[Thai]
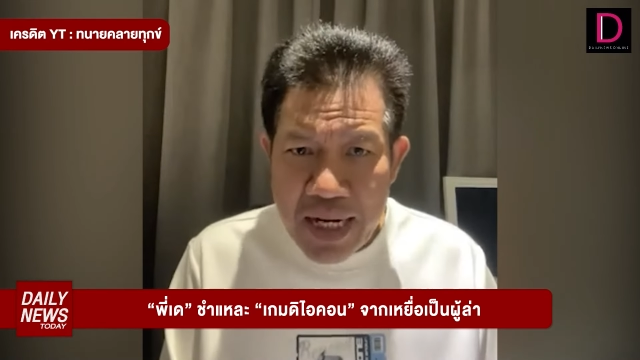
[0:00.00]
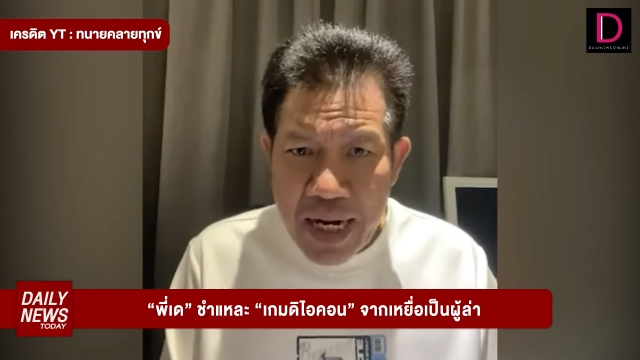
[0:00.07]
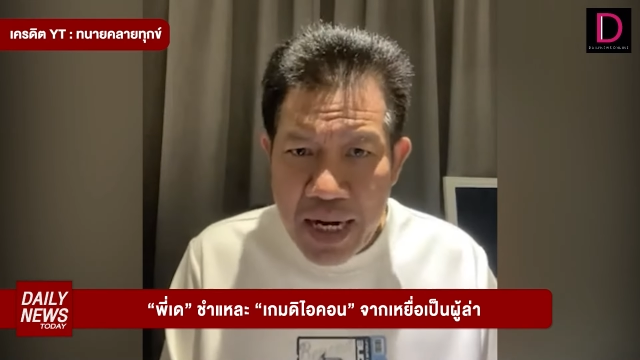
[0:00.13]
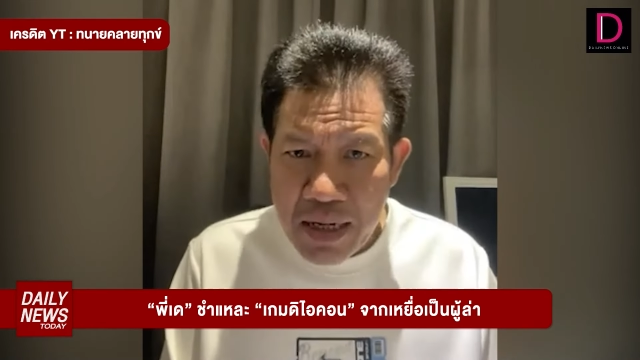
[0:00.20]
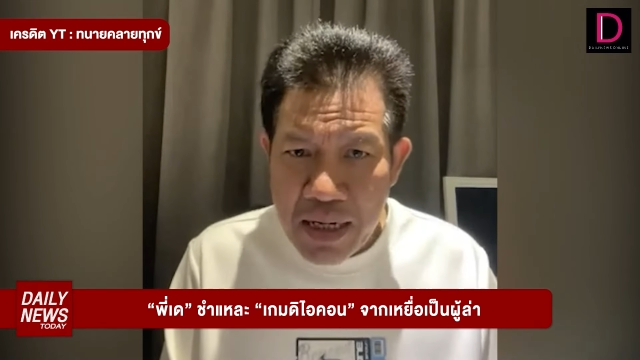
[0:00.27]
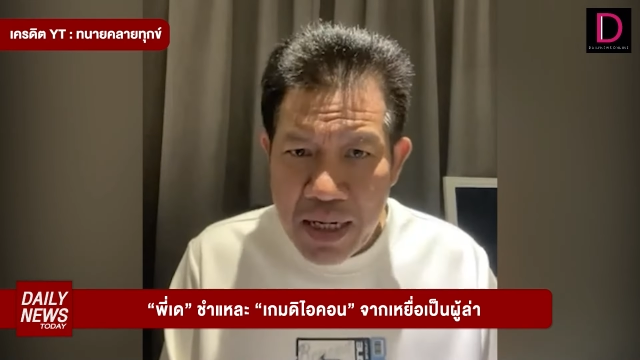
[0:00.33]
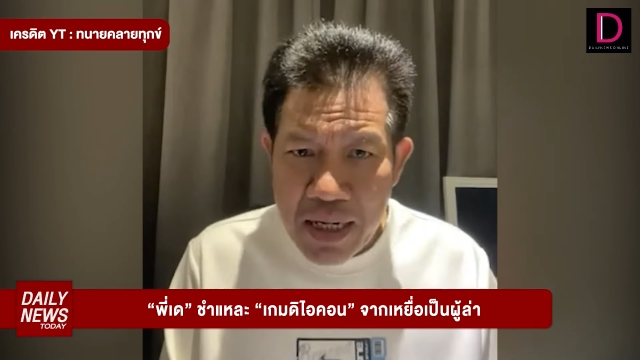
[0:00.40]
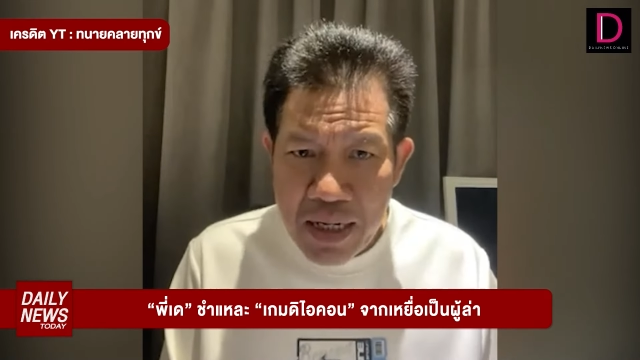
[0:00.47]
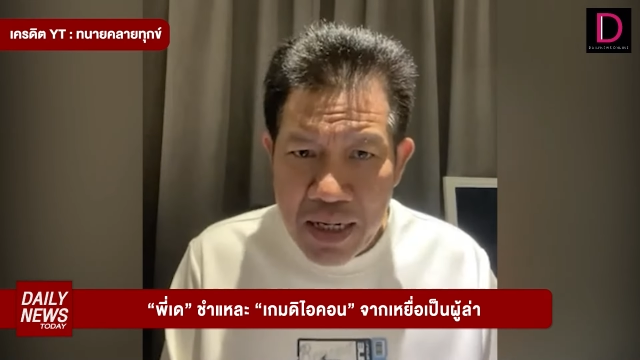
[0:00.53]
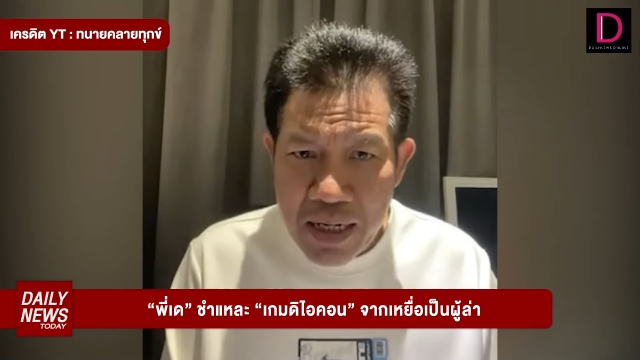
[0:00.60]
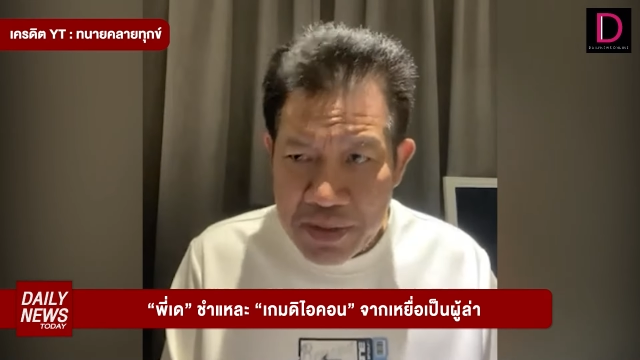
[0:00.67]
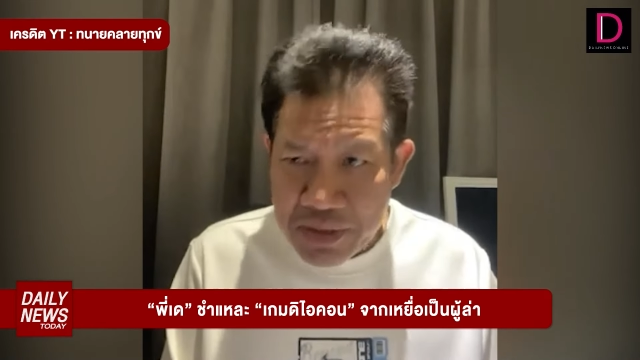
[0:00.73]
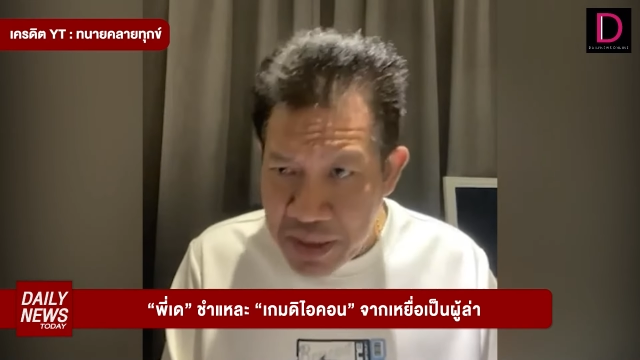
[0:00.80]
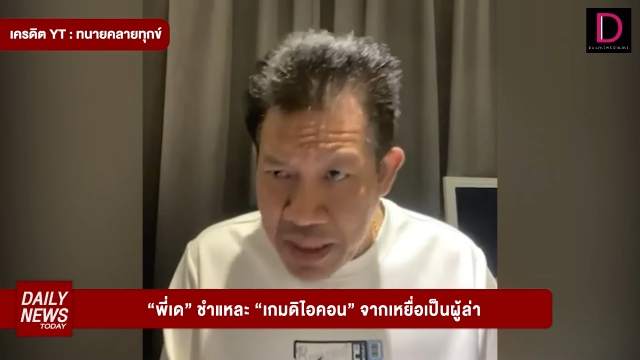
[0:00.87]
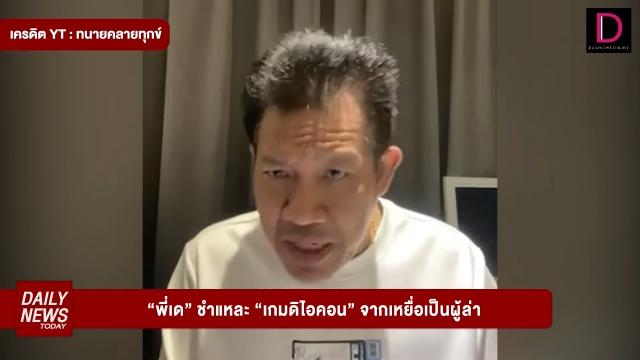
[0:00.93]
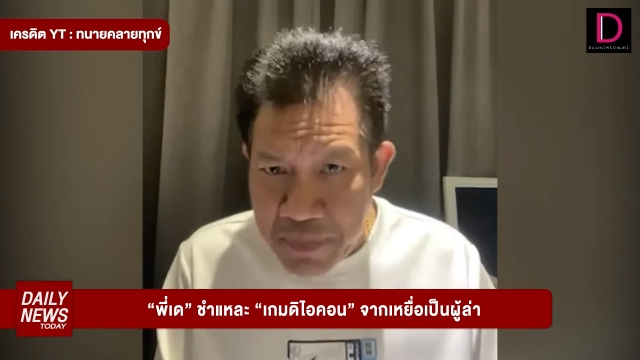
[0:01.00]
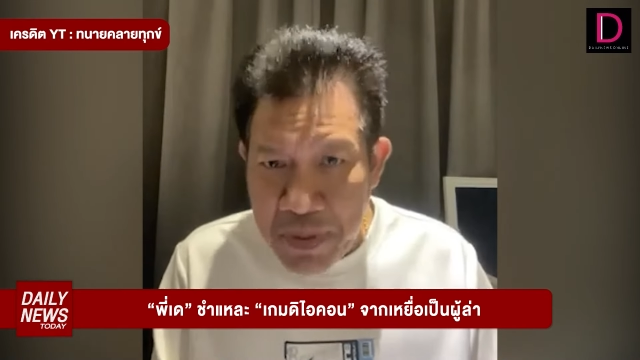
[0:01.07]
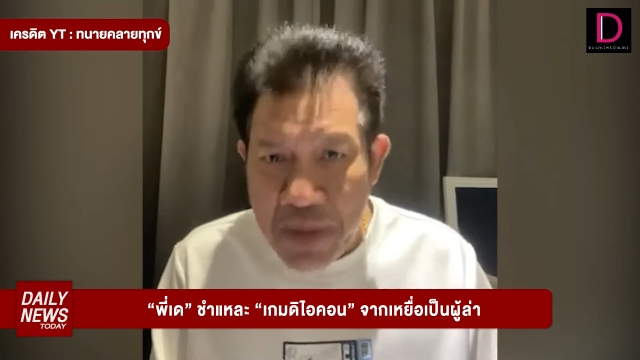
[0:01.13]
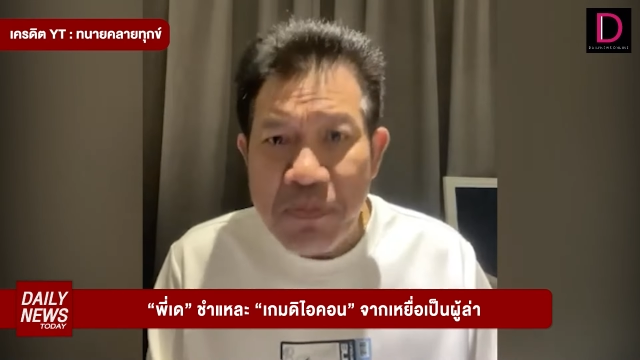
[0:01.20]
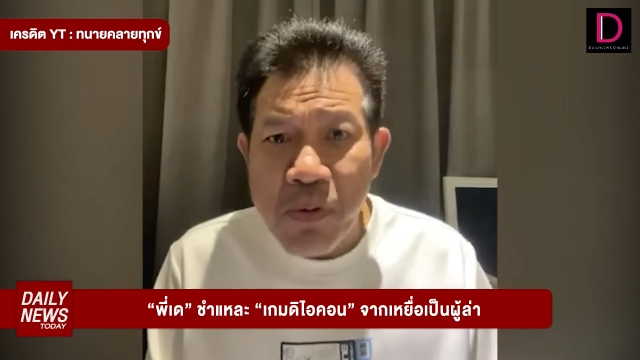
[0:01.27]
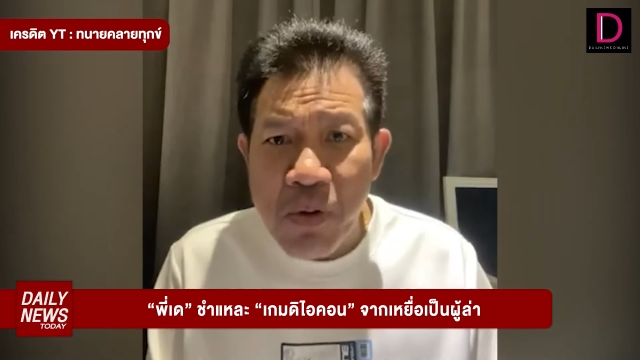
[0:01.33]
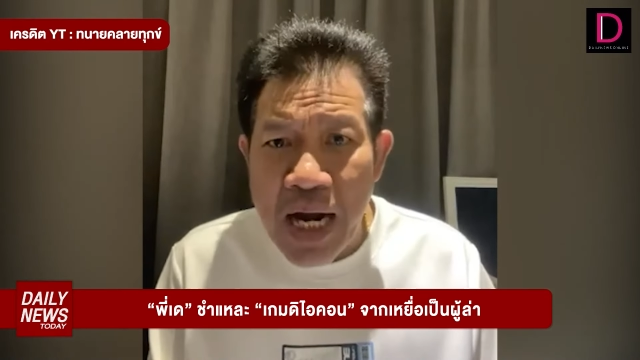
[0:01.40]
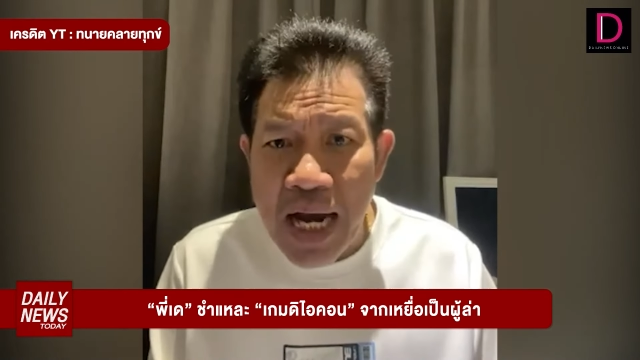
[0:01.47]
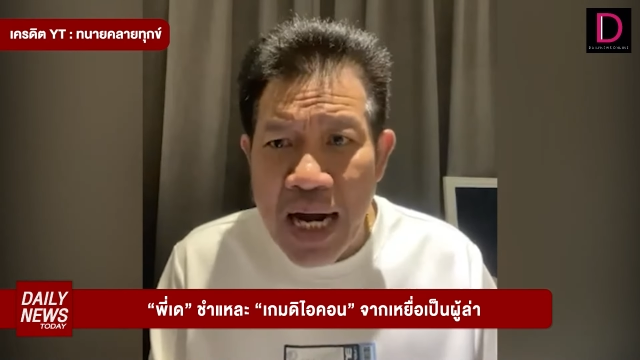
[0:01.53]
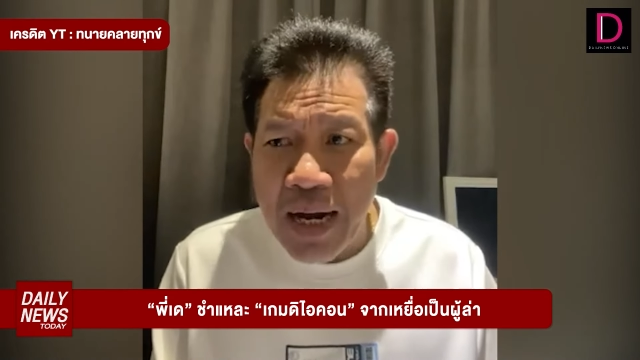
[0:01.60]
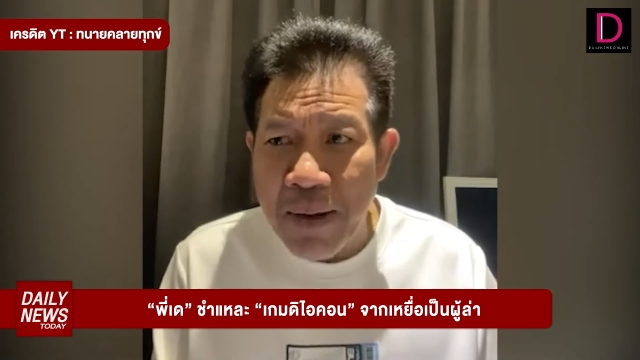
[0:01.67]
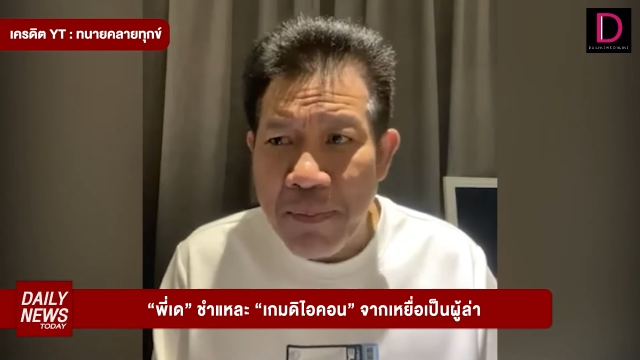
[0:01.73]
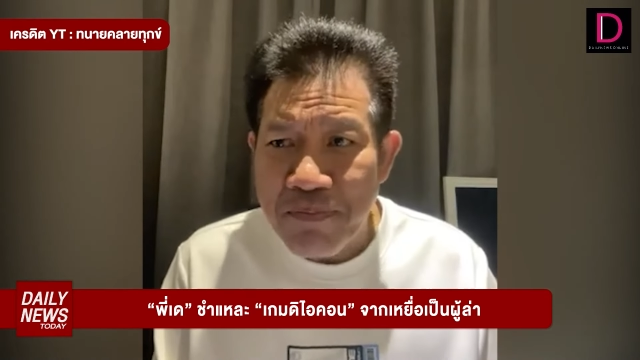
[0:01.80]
จากเหยื่อเป็นผู้ล่า